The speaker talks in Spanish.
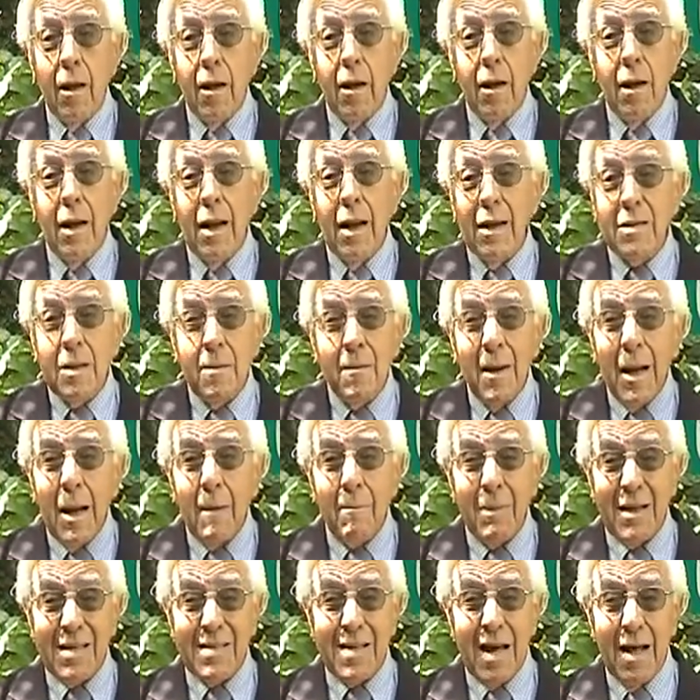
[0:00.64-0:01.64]
La
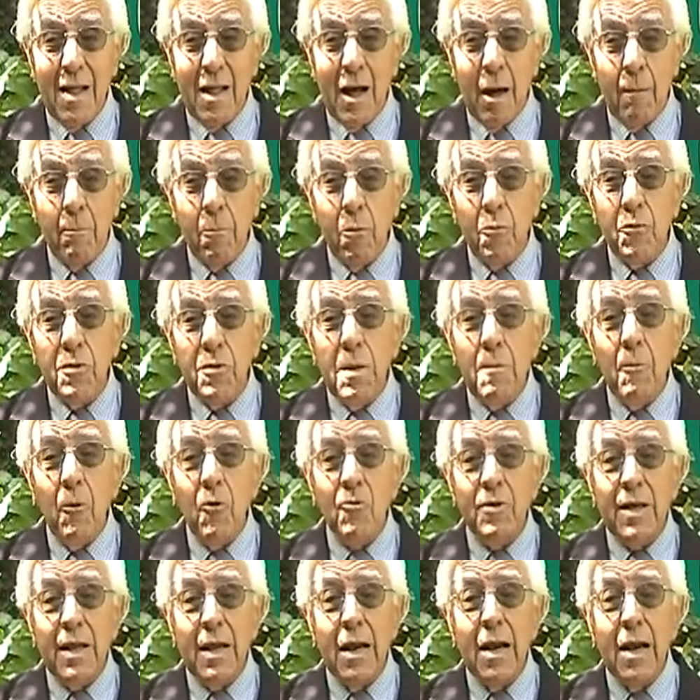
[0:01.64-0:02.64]
semana pasada
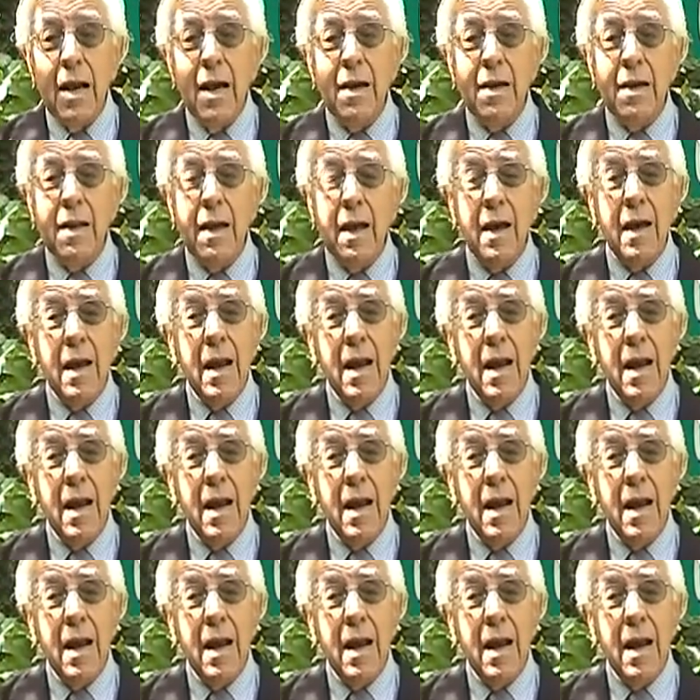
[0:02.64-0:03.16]
pusimos en el aire